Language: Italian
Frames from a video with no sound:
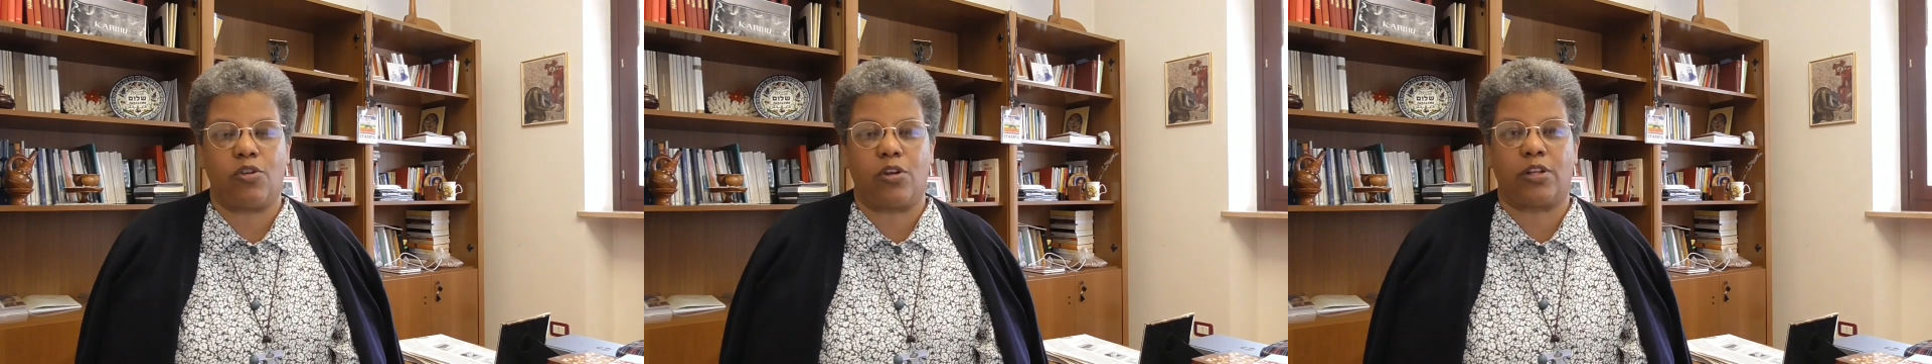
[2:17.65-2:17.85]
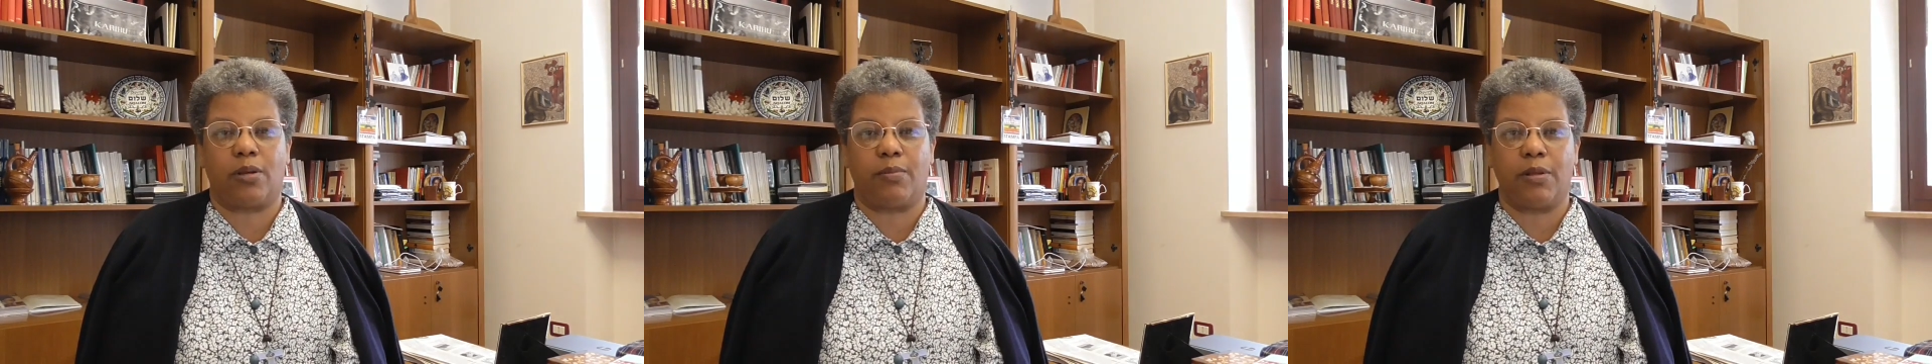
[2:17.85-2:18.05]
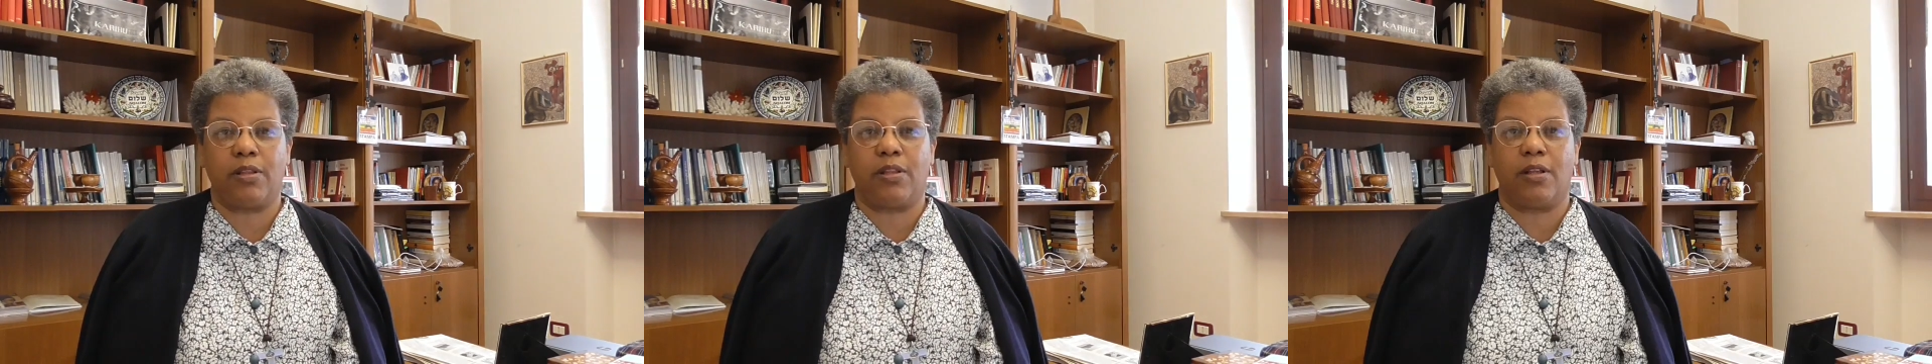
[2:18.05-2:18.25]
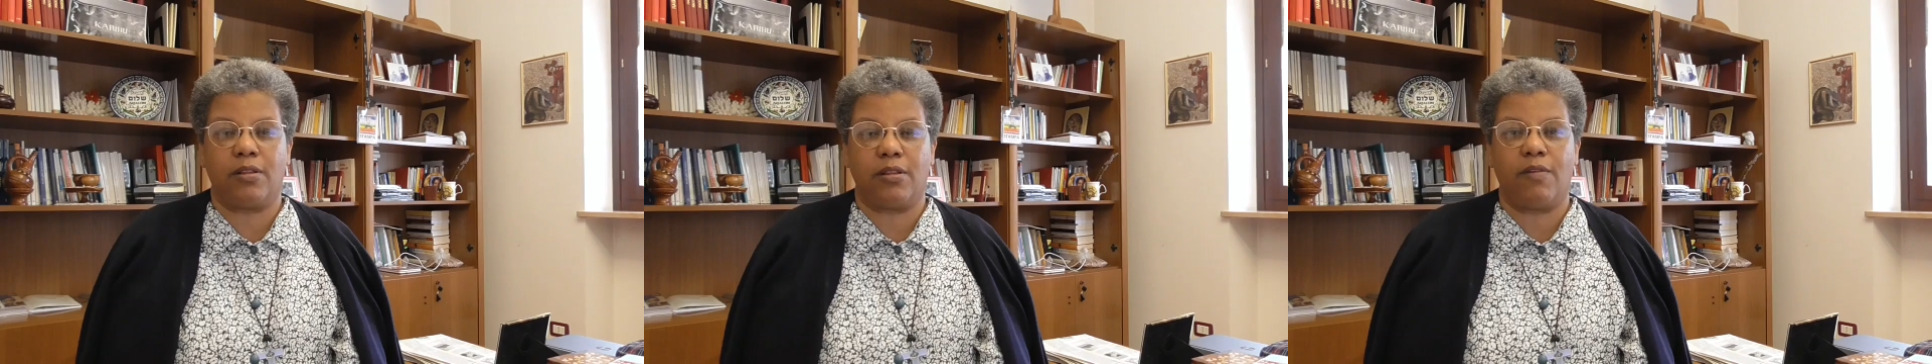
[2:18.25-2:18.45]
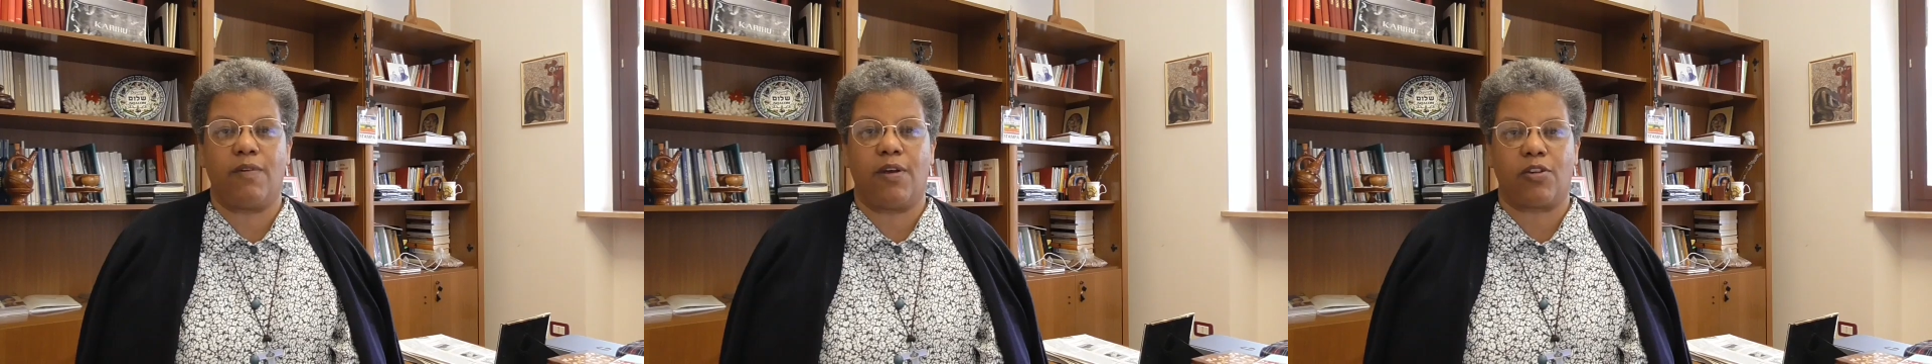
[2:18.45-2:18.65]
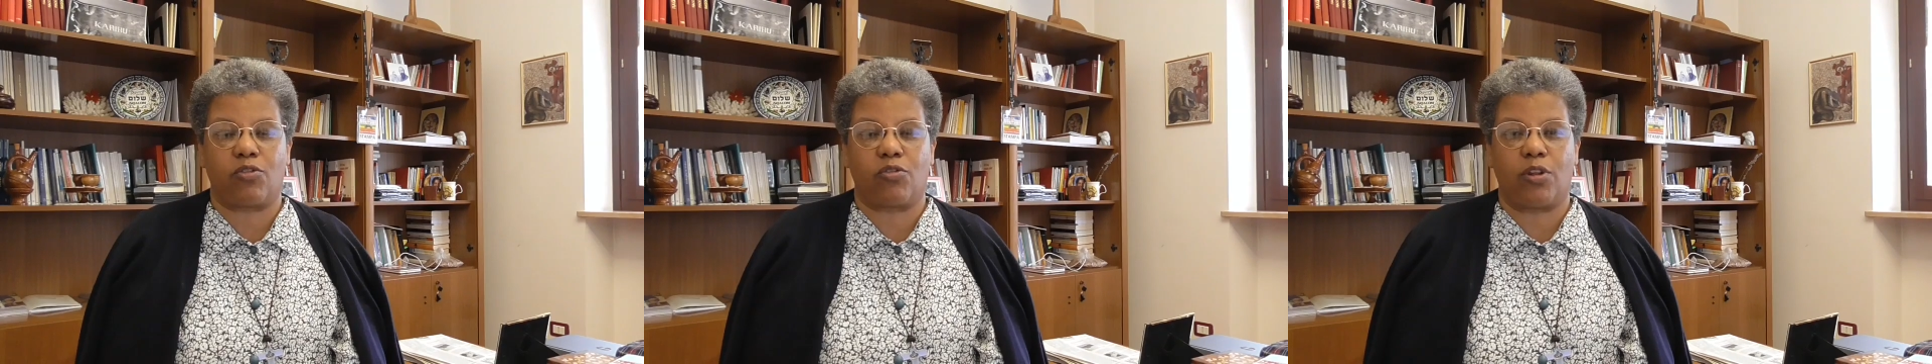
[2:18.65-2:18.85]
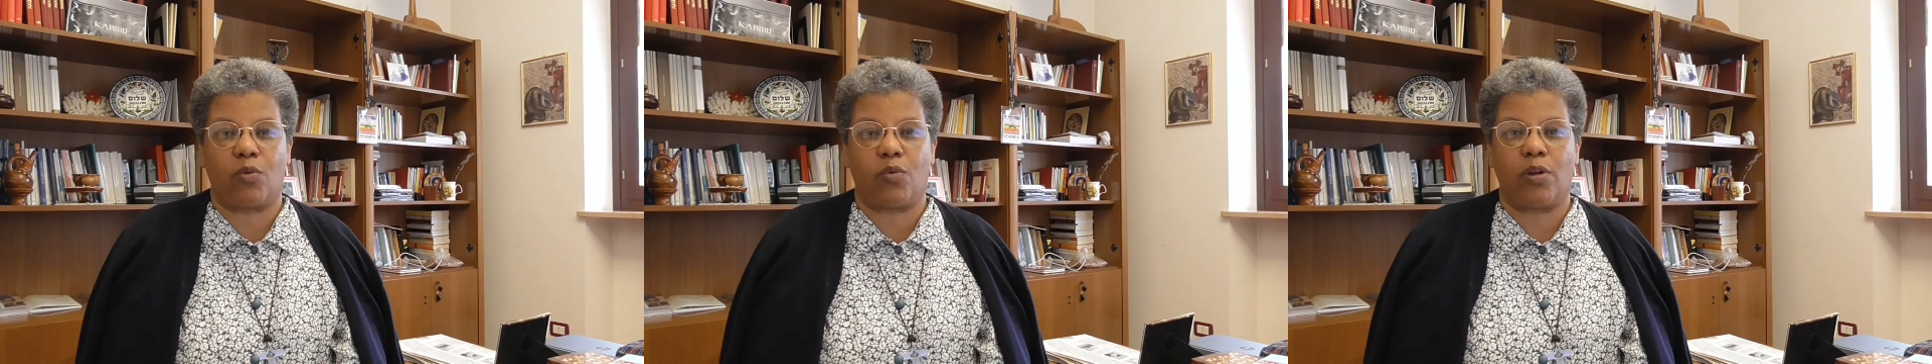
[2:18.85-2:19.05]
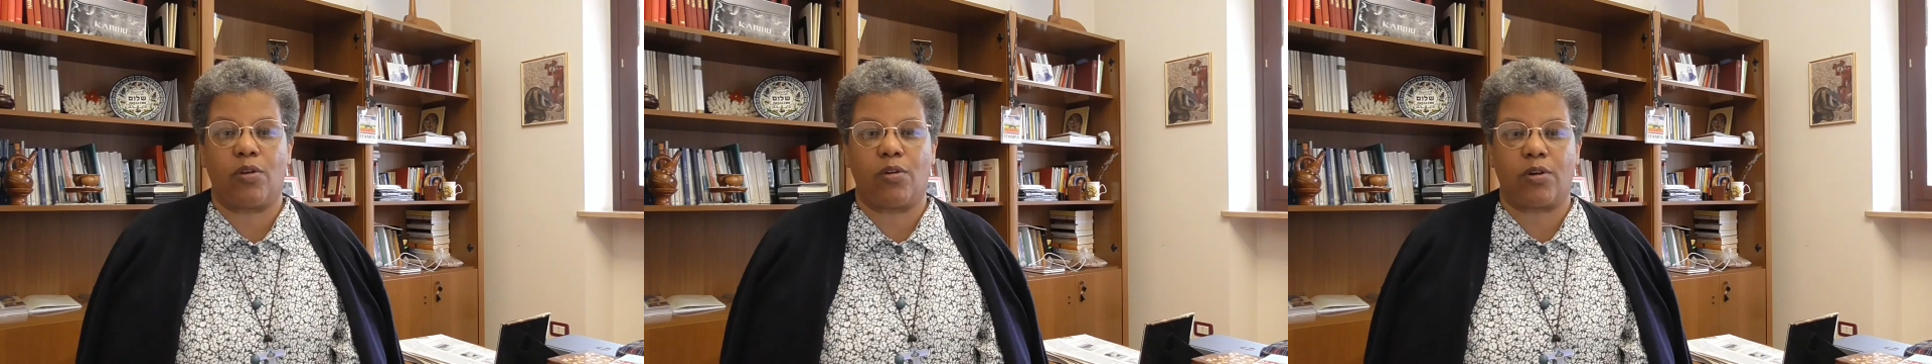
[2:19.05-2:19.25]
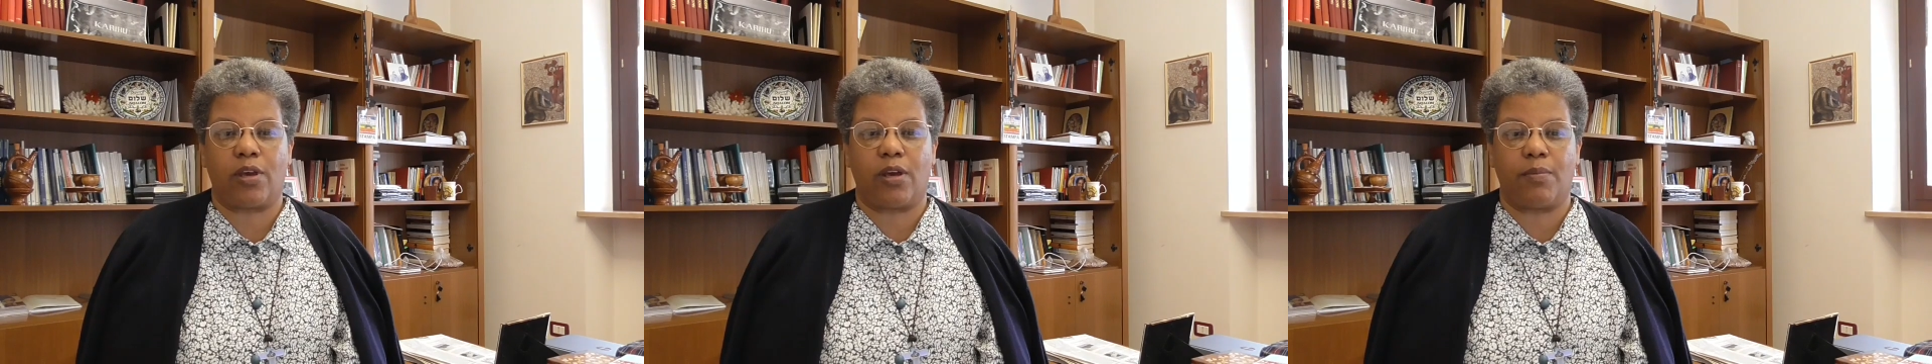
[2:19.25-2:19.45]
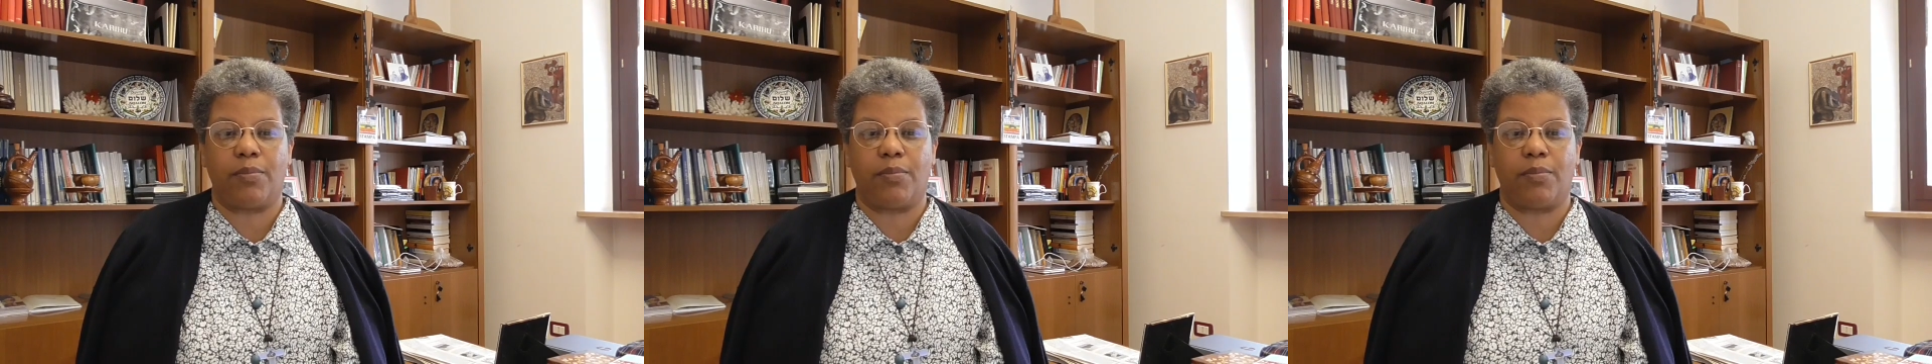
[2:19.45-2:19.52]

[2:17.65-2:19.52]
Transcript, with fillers: certamente diverso da quello che